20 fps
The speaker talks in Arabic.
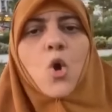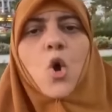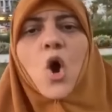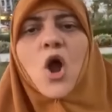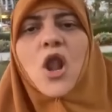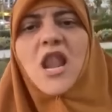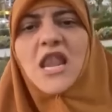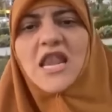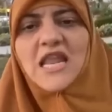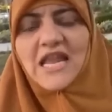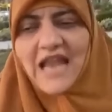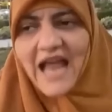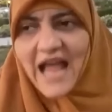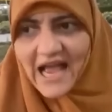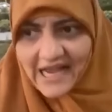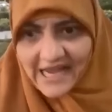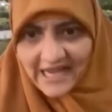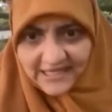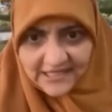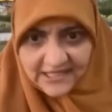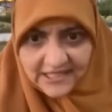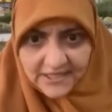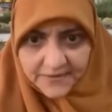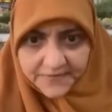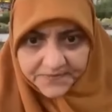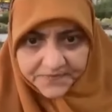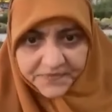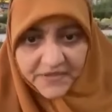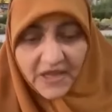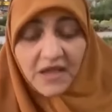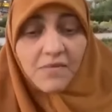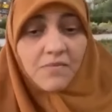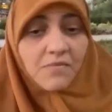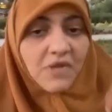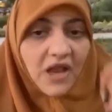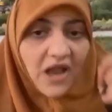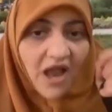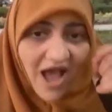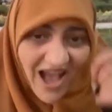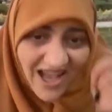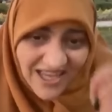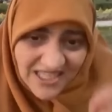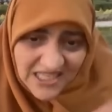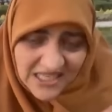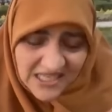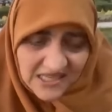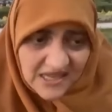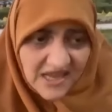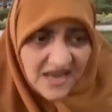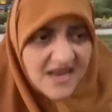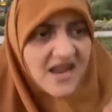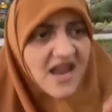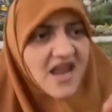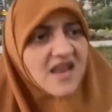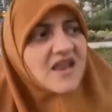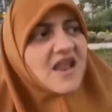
كل الحاجات دي من الأصل إن